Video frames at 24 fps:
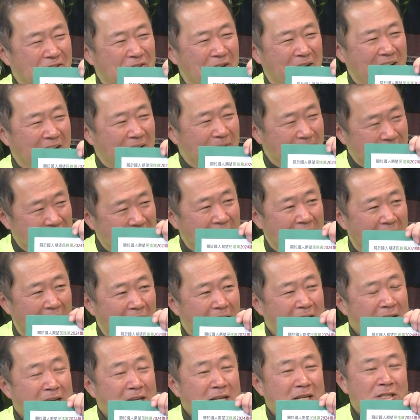よく分かりませんが、
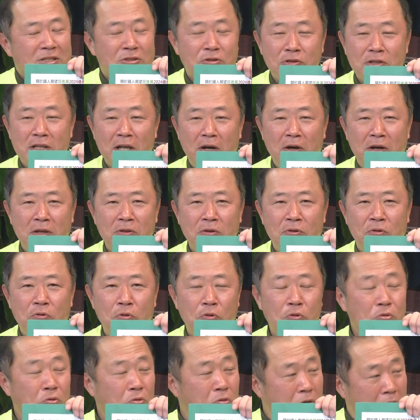そういった
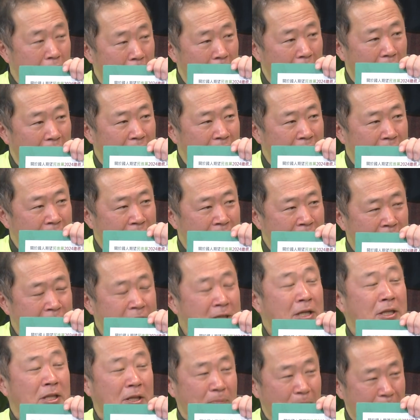報道がな
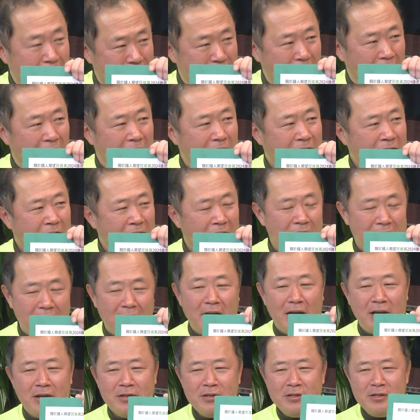されてました。だ
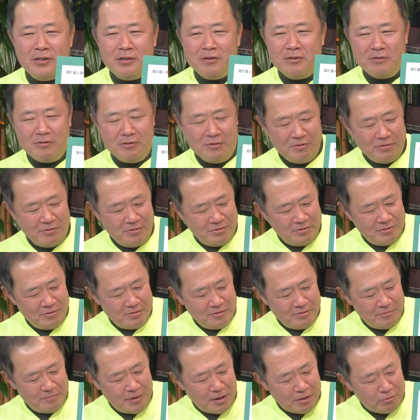か
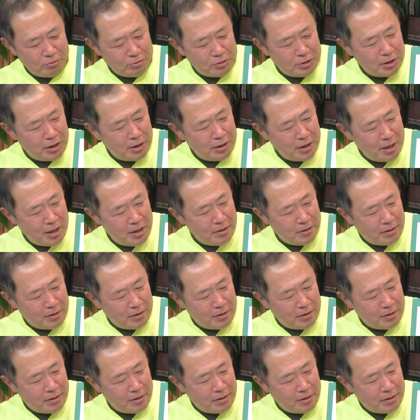らこちらね、